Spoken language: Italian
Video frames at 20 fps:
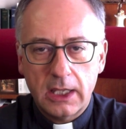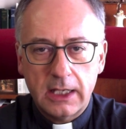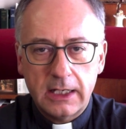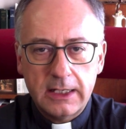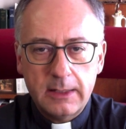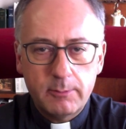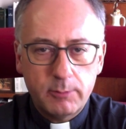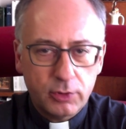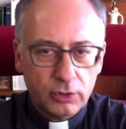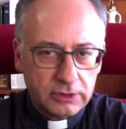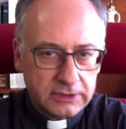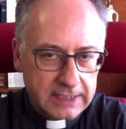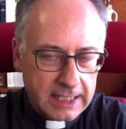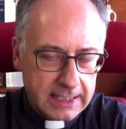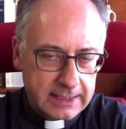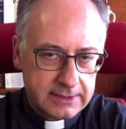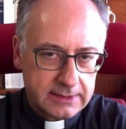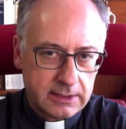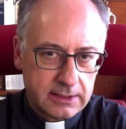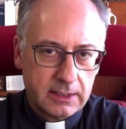
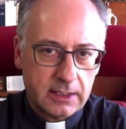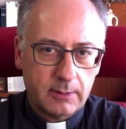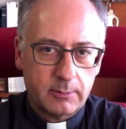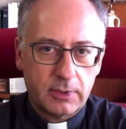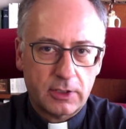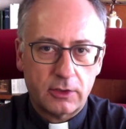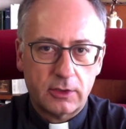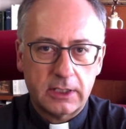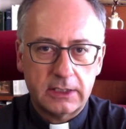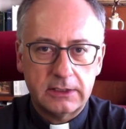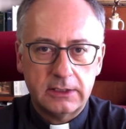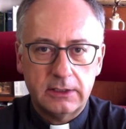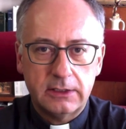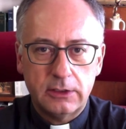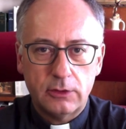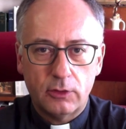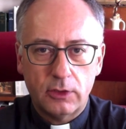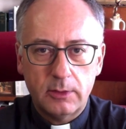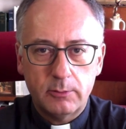L'importanza della parola di Dio,